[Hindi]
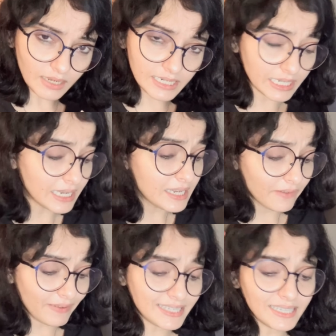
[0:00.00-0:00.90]
ठीक है
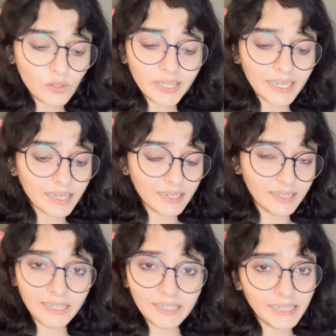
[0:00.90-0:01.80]
वैसे तो ये कर,
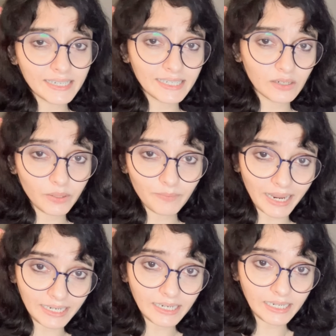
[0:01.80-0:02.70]
ये रीडिंग से कोई
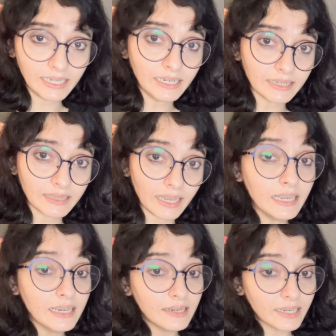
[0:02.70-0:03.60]
मायने नहीं रखता है
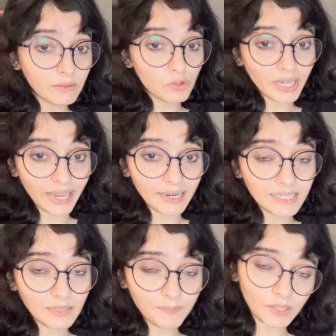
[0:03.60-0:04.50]
लेकिन मुझे
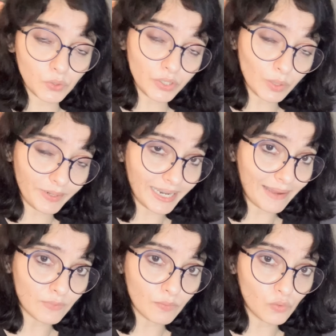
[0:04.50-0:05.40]
एनर्जी पिक हुई तो मैंने
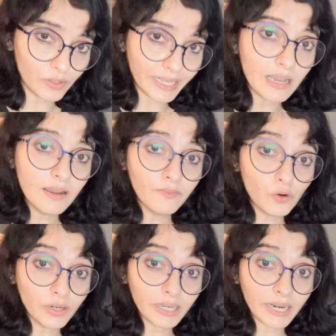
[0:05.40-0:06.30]
आपको बोल दिया
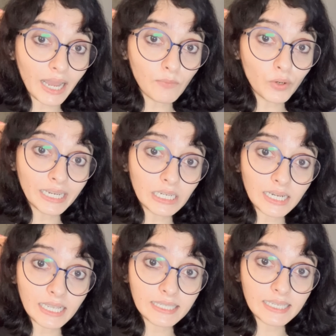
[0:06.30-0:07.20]
फ़ोन ख़राब होने के
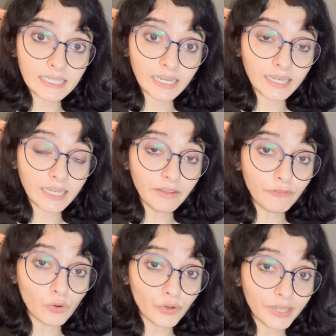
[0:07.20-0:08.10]
चांसेस रहेंगे
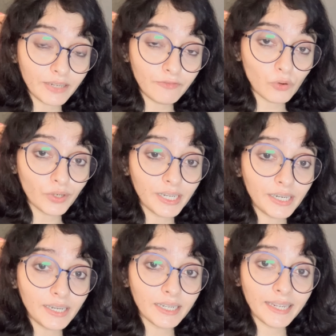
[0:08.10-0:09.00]
फ़ोन की फ़ोन
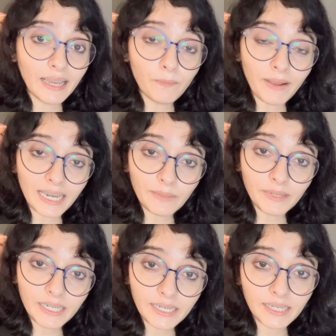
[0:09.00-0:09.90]
गिरने के या पानी
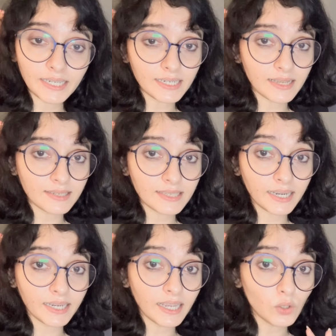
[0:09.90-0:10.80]
में गिरने के चांसेस
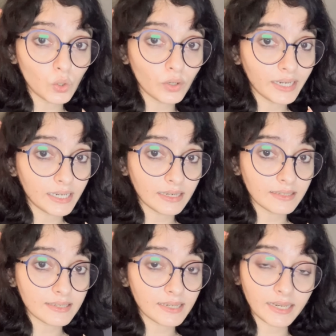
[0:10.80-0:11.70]
रहेंगे या तो खोने के
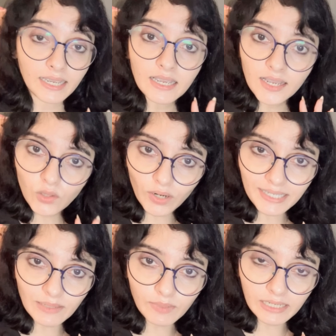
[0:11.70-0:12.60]
चांसेस रहेंगे थोड़ा
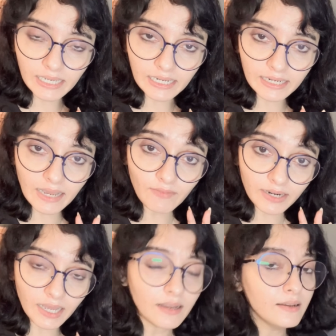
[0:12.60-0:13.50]
संभल के रखना
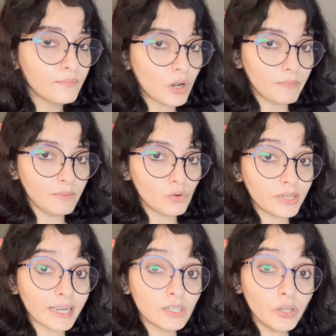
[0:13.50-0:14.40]
वरना प्रॉब्लम हो
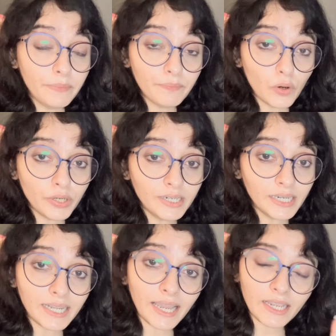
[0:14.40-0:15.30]
जाएगा जो इंपॉर्टेंट
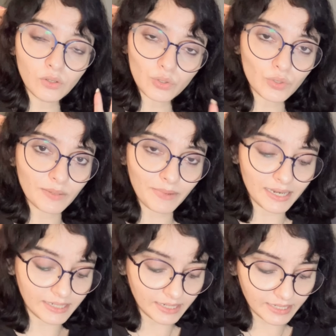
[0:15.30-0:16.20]
डेटा है तो उसको
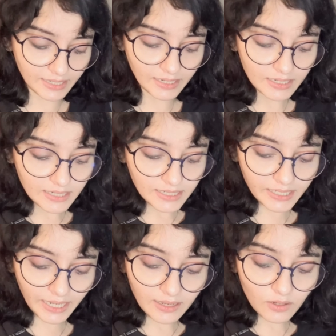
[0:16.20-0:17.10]
संभाल के रखिएगा
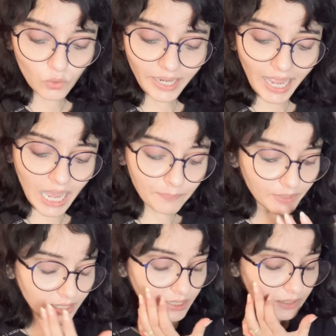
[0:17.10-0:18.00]
ठीक है कोई
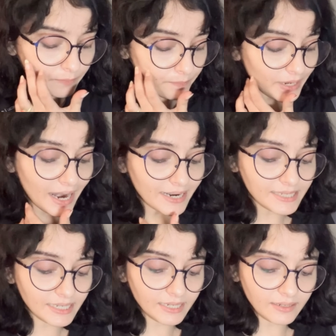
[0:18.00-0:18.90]
आपकी तरफ प्यार
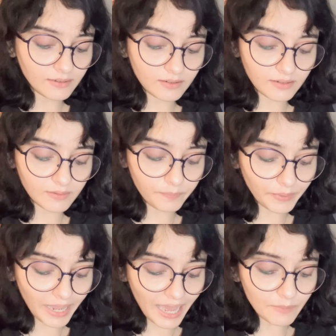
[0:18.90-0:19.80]
से
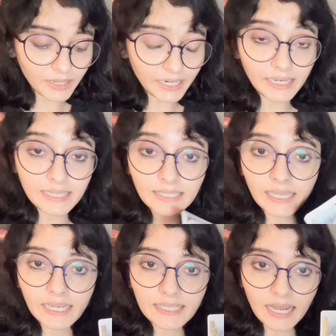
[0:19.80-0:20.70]
प्यार भरे
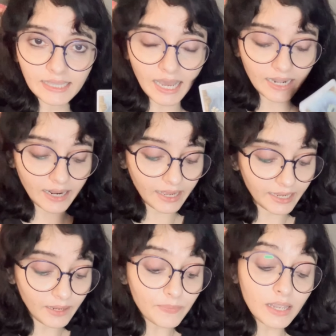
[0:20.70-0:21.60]
रिश्ते के साथ आ रहा
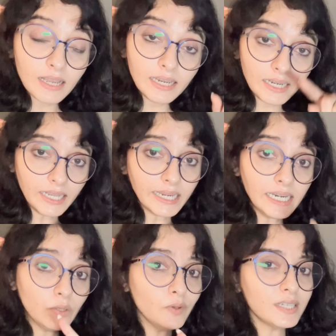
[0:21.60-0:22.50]
है
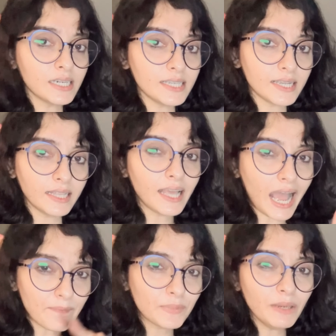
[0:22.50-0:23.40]
लेकिन ट्विस्ट के साथ
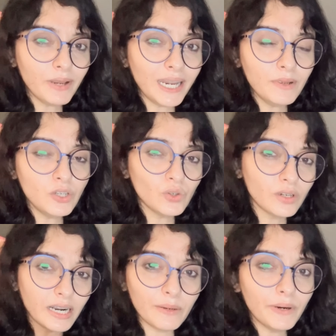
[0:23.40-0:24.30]
आपके माइंड में जो
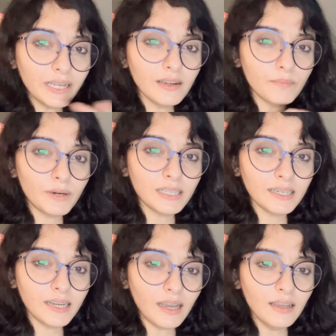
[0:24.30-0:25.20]
गड़बड़ गड़बड़
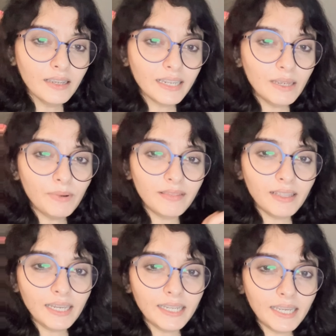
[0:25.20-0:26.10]
थी ना कि
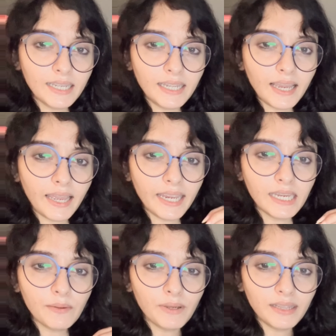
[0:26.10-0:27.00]
बंदे ने ये किया है
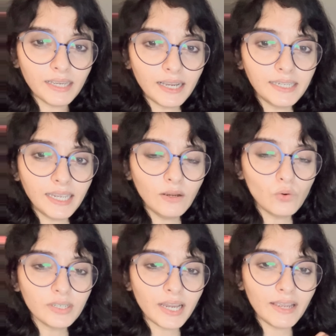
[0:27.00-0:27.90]
ये बंदे का ये
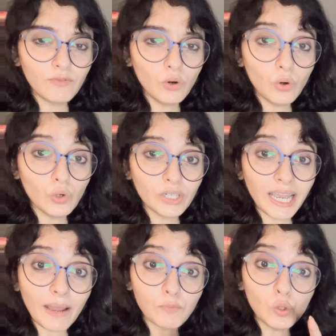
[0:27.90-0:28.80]
हो जाए वो हो जाए
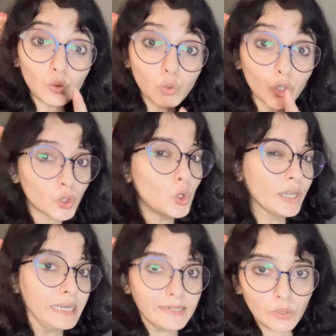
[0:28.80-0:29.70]
आपको खुद को
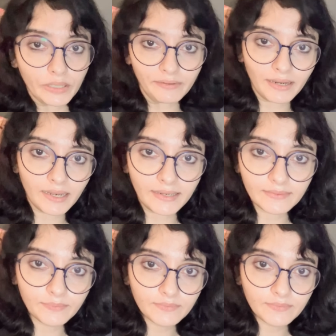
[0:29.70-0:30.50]
गिल्ट होने वाला है